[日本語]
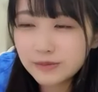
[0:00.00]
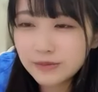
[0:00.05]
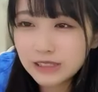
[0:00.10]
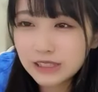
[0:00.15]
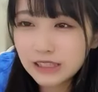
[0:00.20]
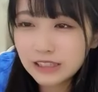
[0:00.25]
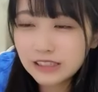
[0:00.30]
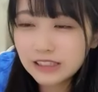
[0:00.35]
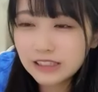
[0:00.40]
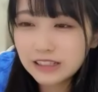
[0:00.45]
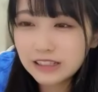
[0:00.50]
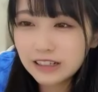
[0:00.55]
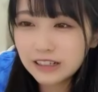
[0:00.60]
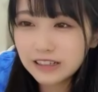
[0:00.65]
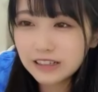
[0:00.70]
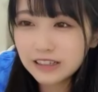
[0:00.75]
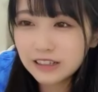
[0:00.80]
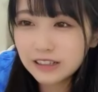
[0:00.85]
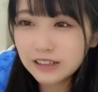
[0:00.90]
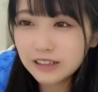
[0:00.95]
最近
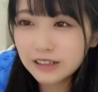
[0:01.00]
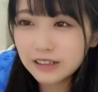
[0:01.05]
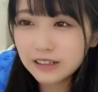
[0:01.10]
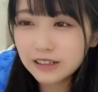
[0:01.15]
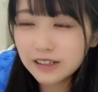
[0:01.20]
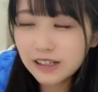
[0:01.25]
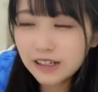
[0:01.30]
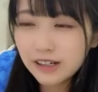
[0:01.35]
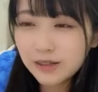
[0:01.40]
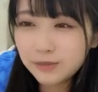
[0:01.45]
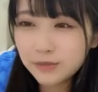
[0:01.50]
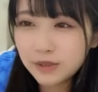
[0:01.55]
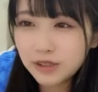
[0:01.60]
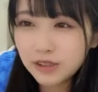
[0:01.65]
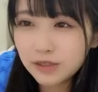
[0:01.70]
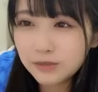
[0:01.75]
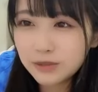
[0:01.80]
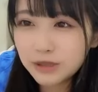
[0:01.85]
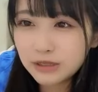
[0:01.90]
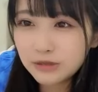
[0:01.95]
姉が
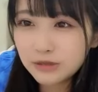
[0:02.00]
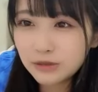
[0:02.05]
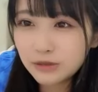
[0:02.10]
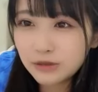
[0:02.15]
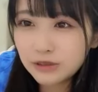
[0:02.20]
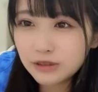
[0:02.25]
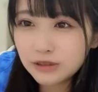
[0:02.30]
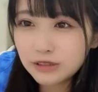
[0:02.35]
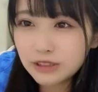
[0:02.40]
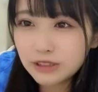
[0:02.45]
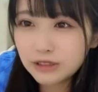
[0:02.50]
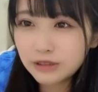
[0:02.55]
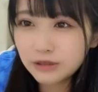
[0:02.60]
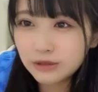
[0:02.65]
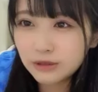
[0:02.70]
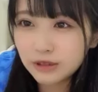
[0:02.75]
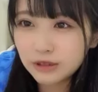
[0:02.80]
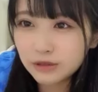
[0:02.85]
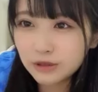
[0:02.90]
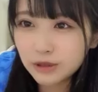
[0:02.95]
前髪を切
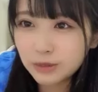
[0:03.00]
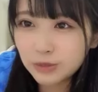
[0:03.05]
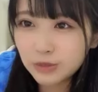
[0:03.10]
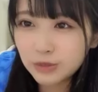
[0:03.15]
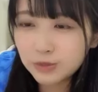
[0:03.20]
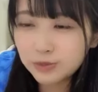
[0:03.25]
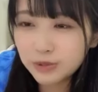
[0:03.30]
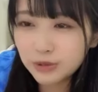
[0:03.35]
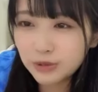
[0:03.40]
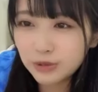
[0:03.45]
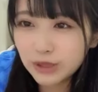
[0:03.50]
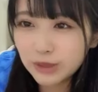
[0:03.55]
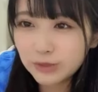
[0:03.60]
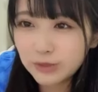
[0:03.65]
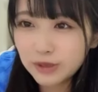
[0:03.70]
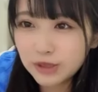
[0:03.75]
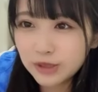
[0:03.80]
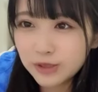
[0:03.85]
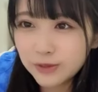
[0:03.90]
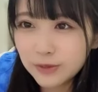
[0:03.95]
るのがすごいもうプロ
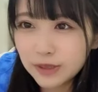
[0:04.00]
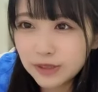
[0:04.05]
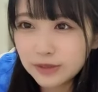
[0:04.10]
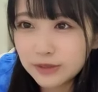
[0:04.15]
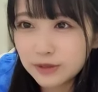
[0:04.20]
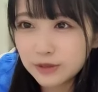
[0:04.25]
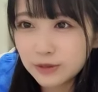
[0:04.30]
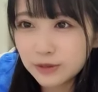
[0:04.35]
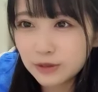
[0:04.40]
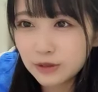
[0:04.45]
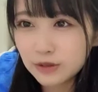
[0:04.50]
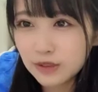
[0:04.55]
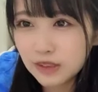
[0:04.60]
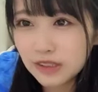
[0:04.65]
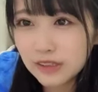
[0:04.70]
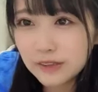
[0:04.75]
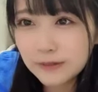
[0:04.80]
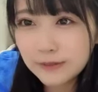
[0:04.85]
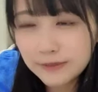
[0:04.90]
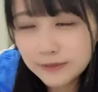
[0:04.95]
並みにうまいということ
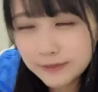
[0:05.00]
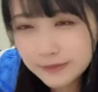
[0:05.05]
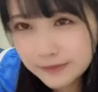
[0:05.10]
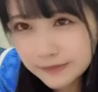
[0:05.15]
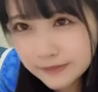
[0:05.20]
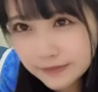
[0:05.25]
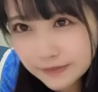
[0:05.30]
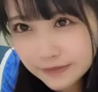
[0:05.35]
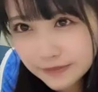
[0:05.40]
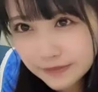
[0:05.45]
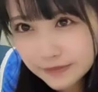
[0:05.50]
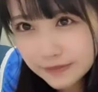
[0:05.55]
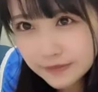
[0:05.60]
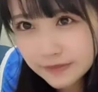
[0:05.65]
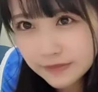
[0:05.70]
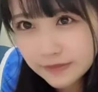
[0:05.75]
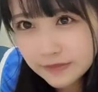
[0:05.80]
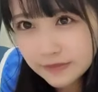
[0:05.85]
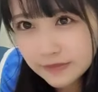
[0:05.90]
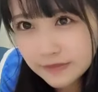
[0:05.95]
でプロか
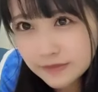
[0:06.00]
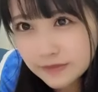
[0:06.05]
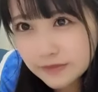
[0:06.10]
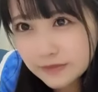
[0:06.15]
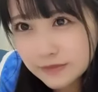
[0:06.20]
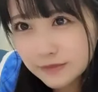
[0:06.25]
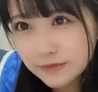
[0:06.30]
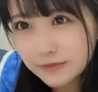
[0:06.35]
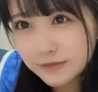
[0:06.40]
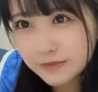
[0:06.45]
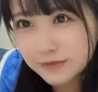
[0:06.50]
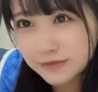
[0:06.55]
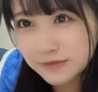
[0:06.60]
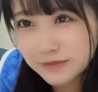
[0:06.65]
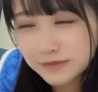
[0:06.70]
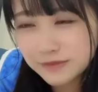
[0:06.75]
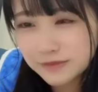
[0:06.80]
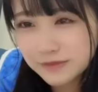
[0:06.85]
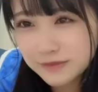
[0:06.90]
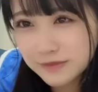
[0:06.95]
は分からんそこそ
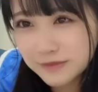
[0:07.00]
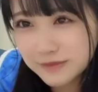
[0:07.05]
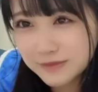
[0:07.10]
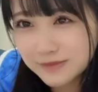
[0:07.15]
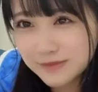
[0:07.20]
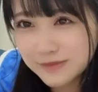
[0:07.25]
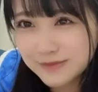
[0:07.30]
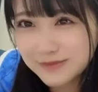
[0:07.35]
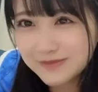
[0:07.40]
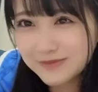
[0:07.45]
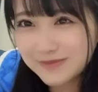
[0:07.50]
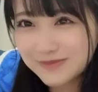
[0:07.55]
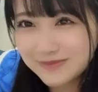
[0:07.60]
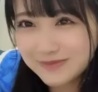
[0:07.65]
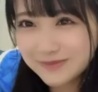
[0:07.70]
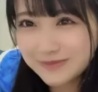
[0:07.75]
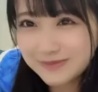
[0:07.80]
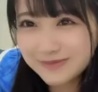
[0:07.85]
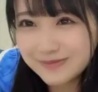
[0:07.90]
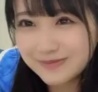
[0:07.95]
こ
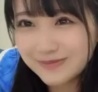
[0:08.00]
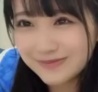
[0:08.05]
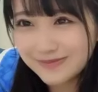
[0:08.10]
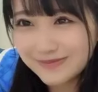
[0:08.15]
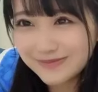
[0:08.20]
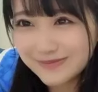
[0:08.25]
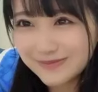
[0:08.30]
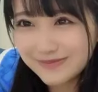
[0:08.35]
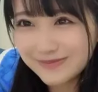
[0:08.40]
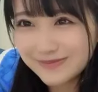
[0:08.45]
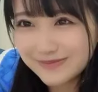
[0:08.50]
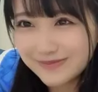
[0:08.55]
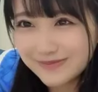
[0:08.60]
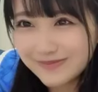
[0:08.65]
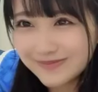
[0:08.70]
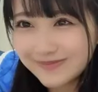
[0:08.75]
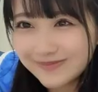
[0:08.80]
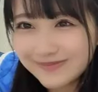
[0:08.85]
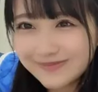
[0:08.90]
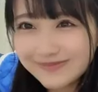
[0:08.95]
だって中
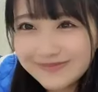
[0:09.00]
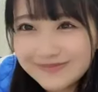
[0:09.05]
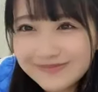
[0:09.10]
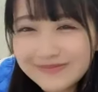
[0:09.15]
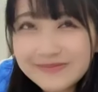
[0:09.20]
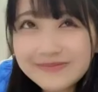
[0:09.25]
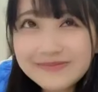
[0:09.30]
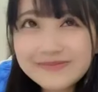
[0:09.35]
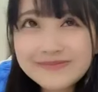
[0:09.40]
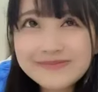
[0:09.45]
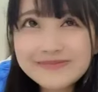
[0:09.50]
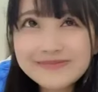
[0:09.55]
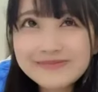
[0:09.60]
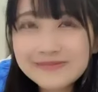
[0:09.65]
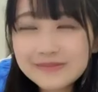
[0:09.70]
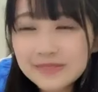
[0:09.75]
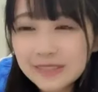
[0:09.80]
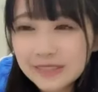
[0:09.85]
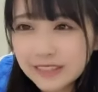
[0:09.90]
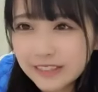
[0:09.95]
2ぐらいから切りよ
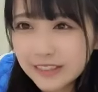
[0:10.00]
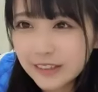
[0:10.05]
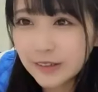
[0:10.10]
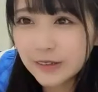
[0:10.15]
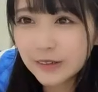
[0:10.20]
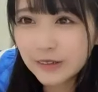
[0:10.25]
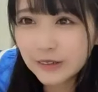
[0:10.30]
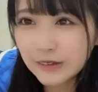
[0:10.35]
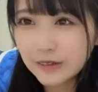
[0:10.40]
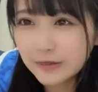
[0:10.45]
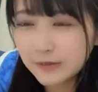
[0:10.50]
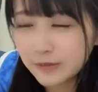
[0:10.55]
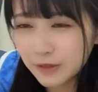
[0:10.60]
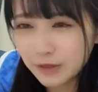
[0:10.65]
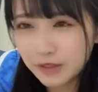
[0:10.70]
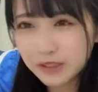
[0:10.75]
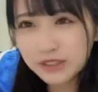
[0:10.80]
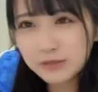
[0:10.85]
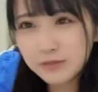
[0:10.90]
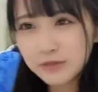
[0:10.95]
るけ
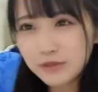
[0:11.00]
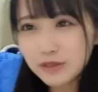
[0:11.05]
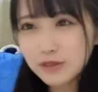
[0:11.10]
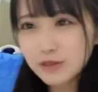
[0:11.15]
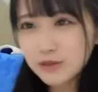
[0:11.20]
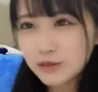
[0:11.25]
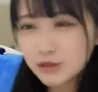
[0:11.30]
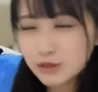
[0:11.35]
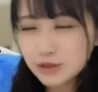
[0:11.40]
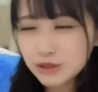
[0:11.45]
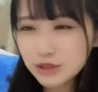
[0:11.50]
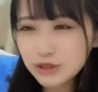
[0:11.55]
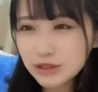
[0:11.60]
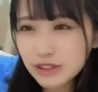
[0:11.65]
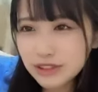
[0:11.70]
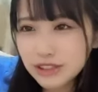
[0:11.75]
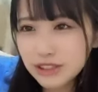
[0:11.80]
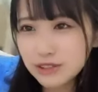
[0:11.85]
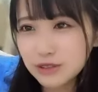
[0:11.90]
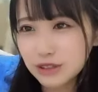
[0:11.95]
ん私も中
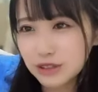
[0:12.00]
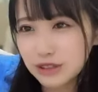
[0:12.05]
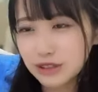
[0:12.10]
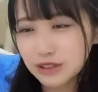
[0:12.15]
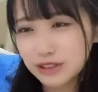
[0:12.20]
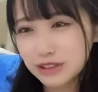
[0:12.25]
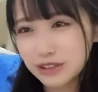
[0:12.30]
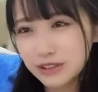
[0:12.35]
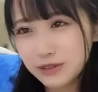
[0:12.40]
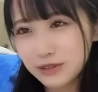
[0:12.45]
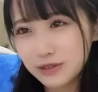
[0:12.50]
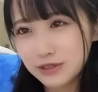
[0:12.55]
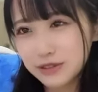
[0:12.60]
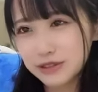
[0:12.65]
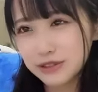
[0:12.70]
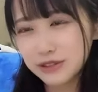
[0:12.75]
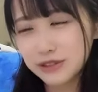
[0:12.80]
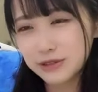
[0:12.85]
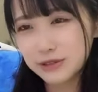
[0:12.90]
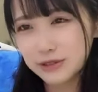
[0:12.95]
学生の時から切りよった
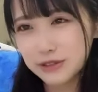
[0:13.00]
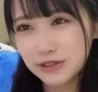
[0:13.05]
んじゃけど